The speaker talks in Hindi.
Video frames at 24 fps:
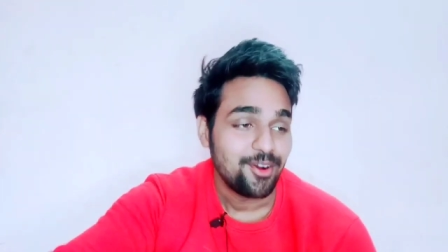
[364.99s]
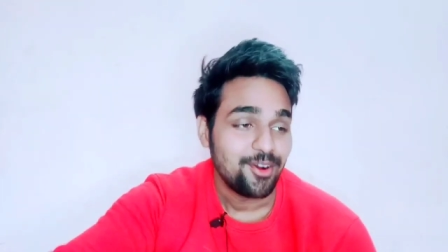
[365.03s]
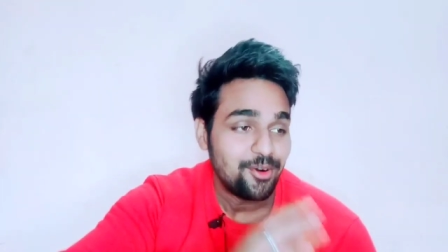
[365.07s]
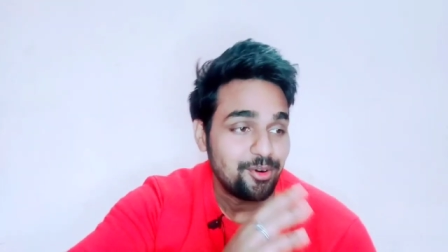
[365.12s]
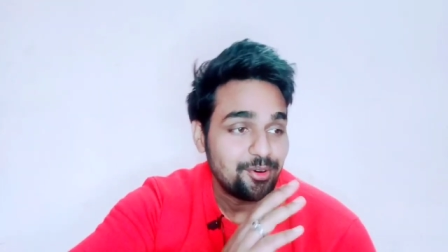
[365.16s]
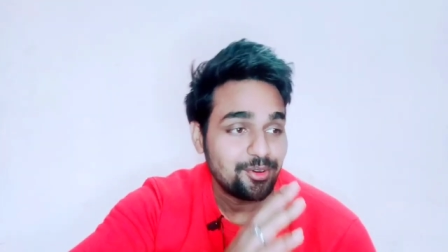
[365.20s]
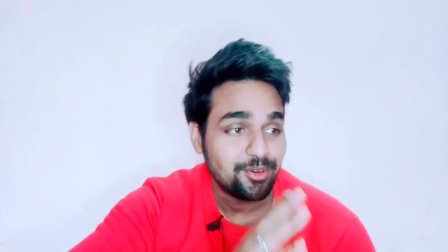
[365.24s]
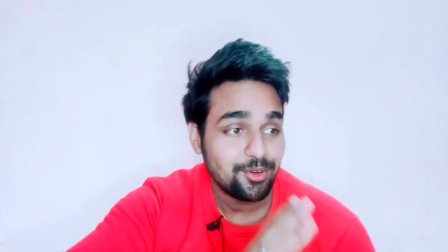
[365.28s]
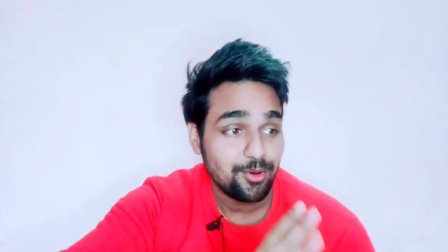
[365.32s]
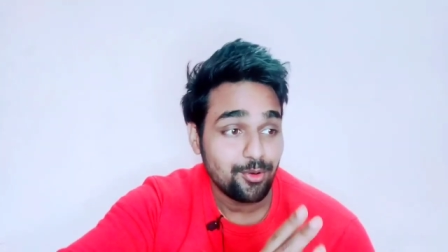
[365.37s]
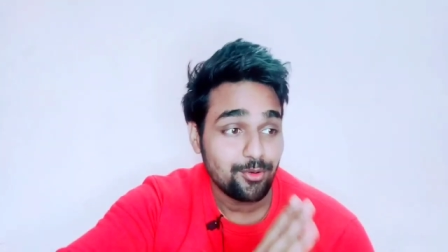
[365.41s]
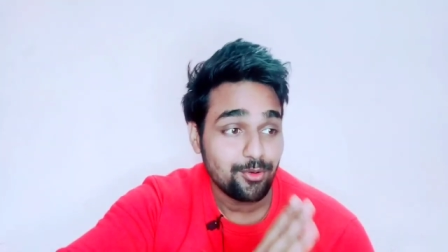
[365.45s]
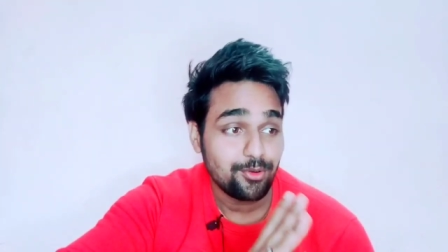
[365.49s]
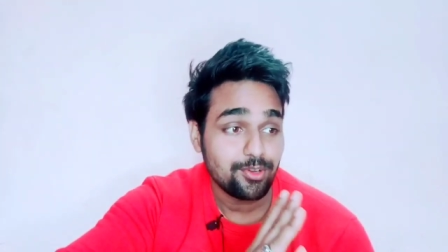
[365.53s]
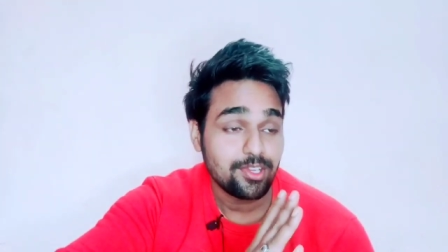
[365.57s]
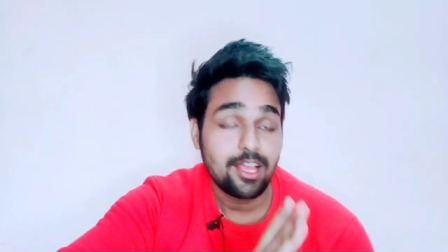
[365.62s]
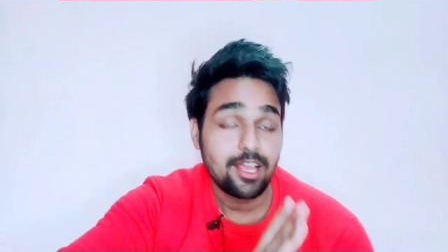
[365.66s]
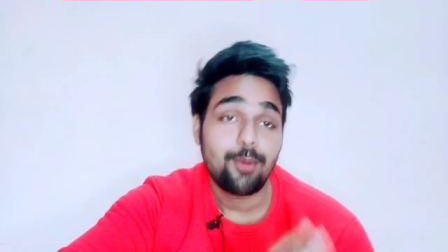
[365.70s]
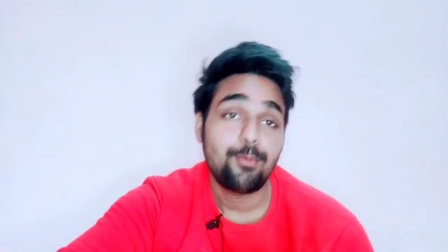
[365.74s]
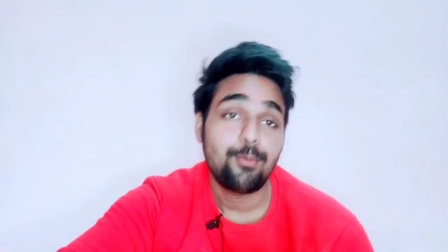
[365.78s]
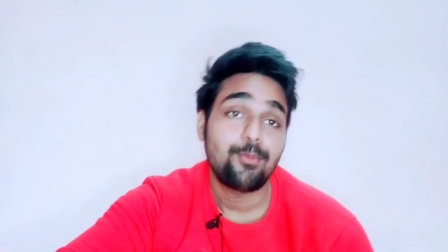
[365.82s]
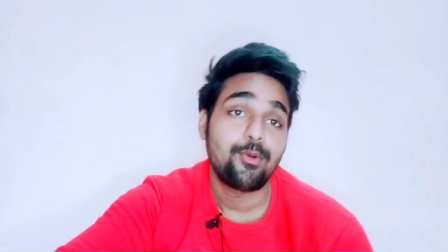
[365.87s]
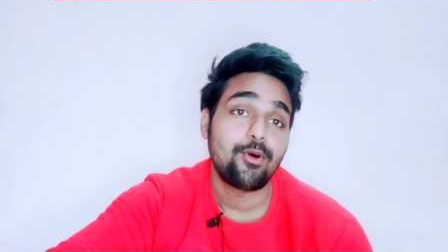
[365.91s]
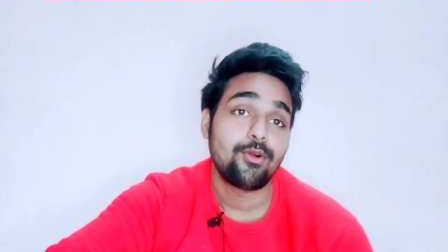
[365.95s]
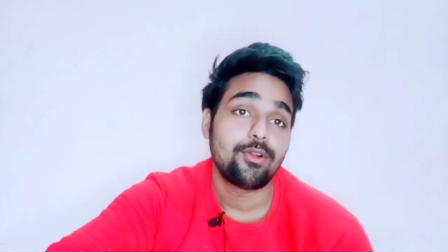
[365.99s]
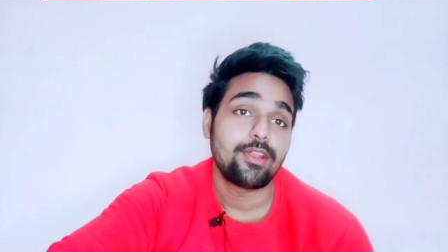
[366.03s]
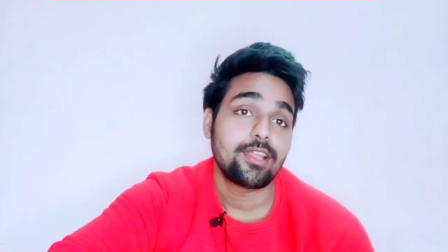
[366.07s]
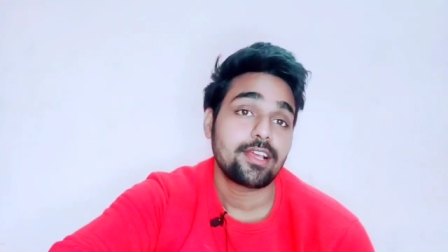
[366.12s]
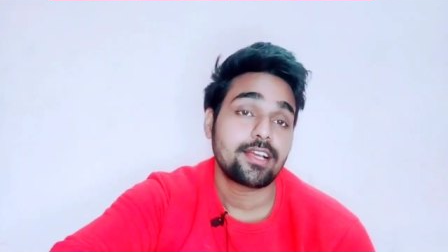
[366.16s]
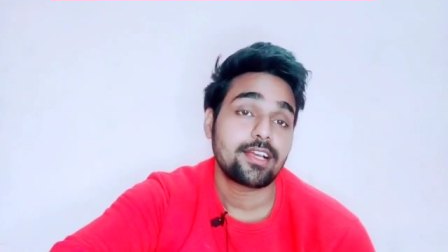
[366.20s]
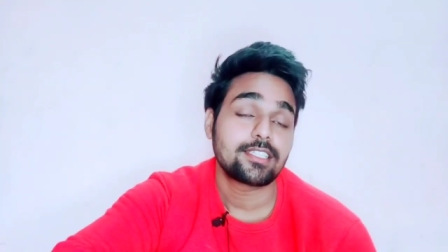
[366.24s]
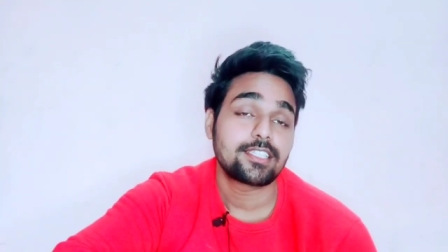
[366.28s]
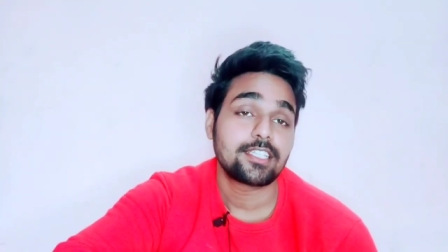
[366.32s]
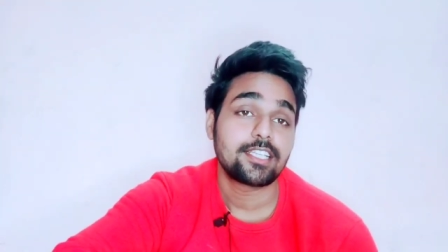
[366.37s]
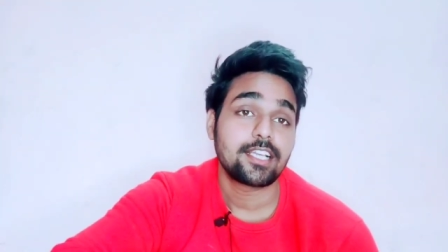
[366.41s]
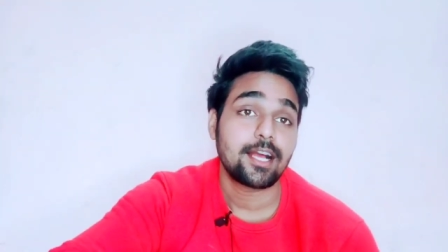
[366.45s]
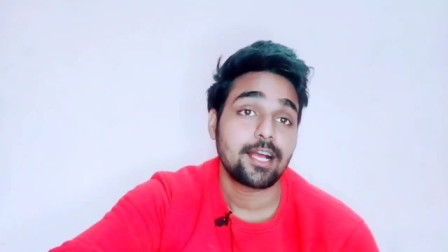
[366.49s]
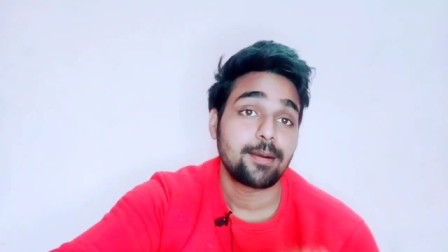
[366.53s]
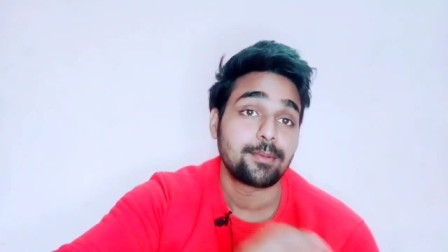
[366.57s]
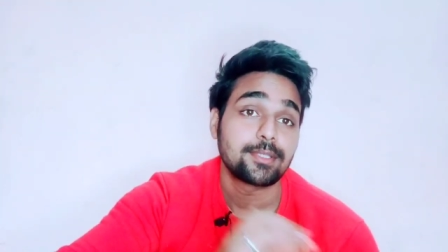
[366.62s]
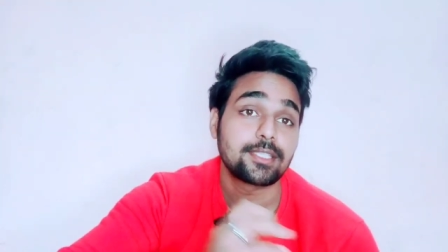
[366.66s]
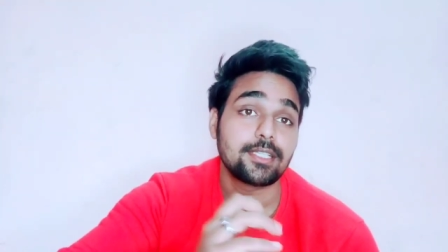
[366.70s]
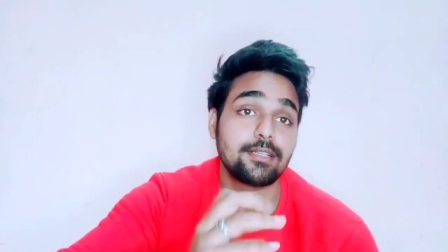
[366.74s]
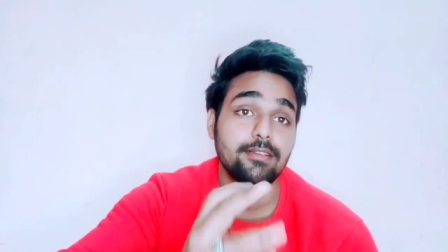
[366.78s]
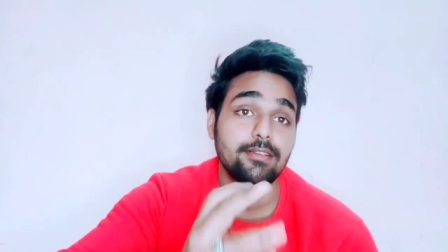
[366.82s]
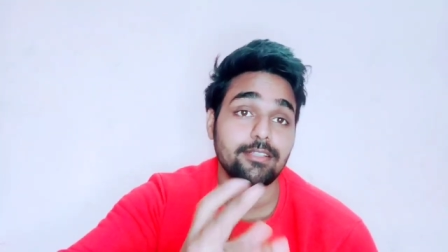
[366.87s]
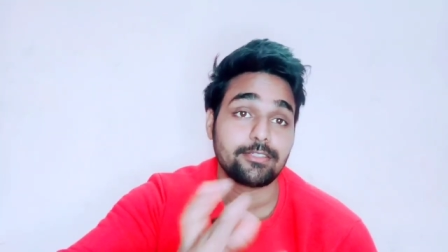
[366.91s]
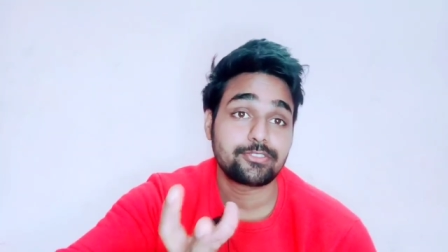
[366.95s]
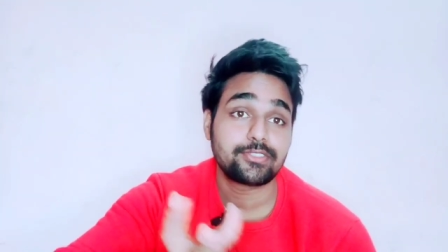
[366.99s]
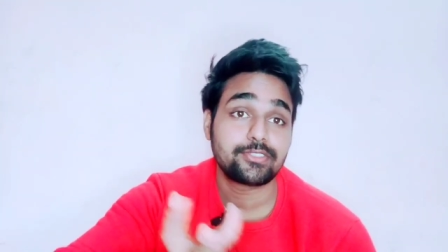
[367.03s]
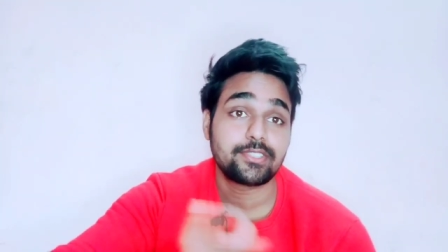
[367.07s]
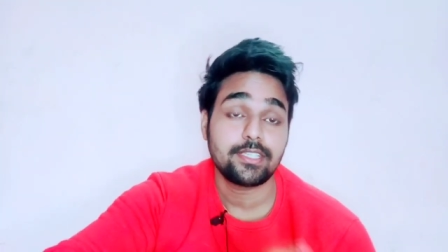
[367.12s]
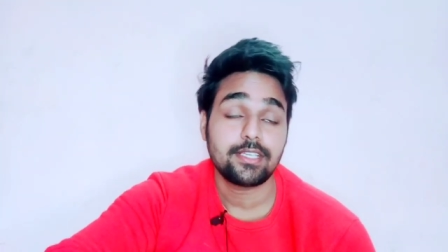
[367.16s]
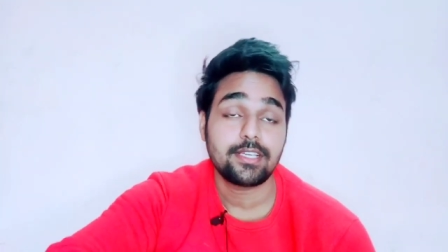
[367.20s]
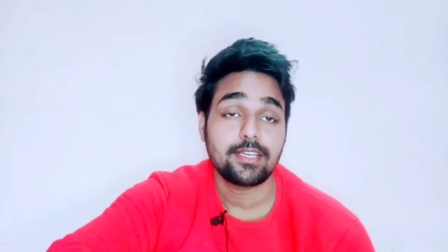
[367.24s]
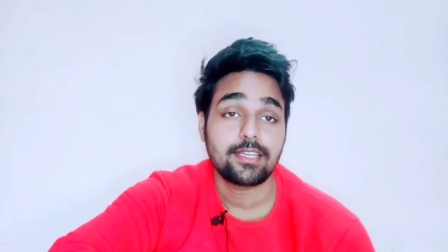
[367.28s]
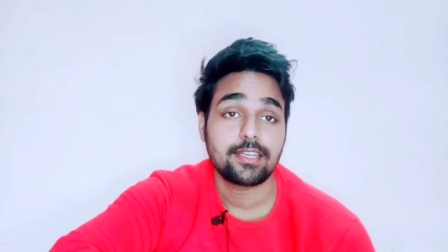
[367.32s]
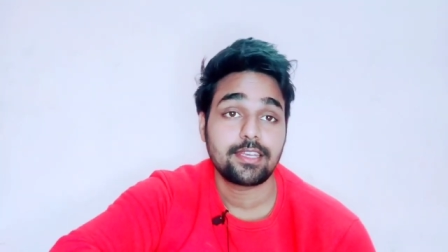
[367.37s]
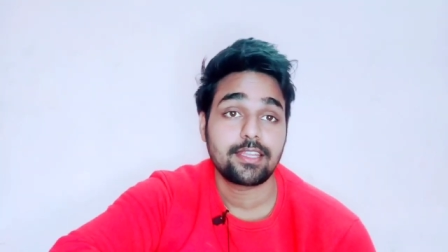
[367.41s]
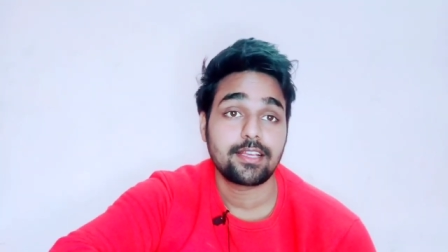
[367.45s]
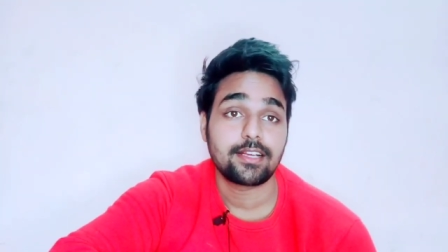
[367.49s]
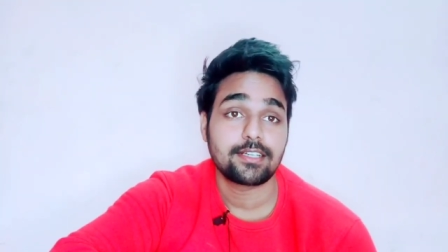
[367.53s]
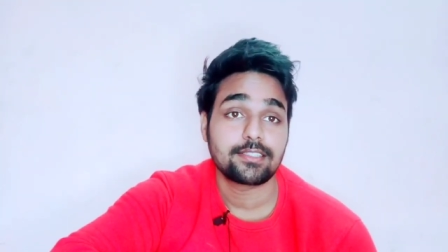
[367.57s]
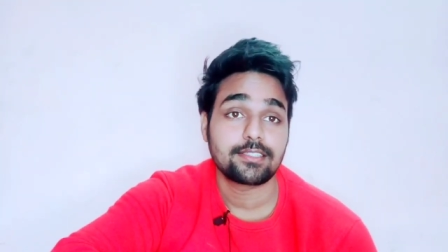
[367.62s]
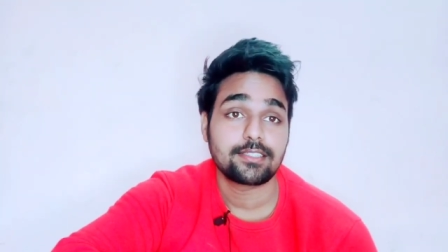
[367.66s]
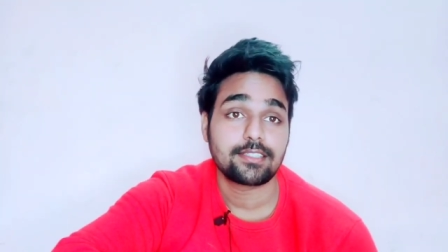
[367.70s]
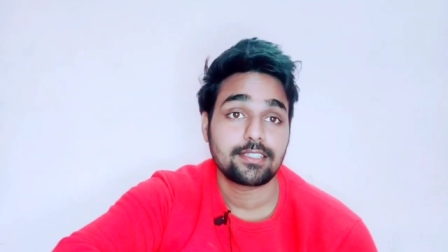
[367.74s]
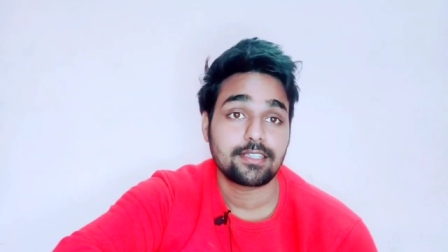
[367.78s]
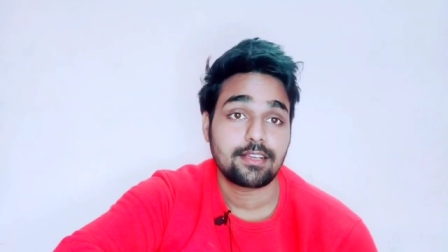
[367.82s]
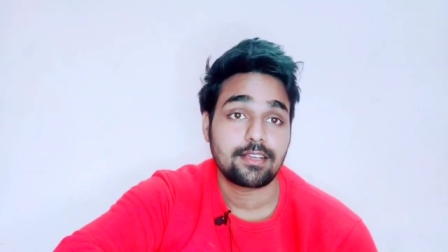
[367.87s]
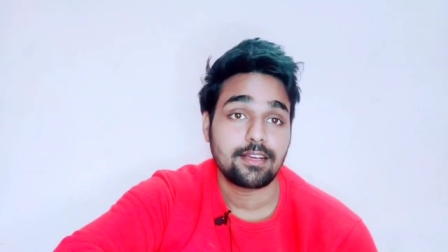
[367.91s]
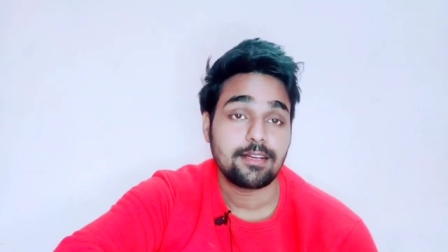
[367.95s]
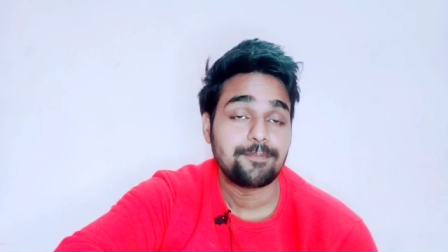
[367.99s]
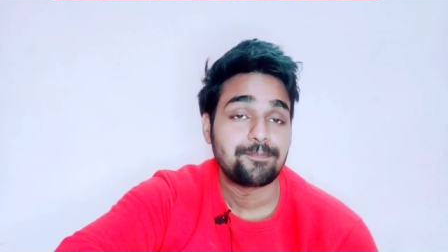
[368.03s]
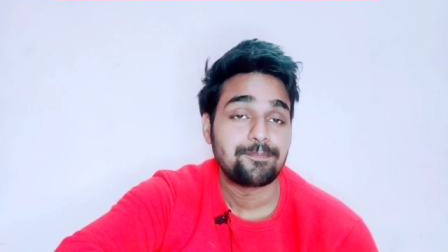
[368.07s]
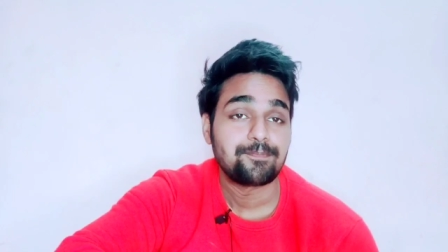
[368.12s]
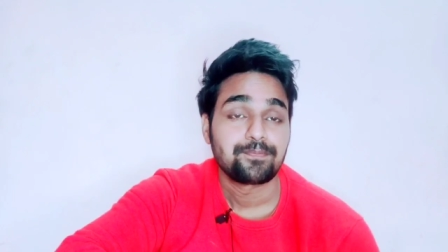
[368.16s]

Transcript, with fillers: और उनका बोलने का तरीका मतलब लिपसिंग करने का तरीका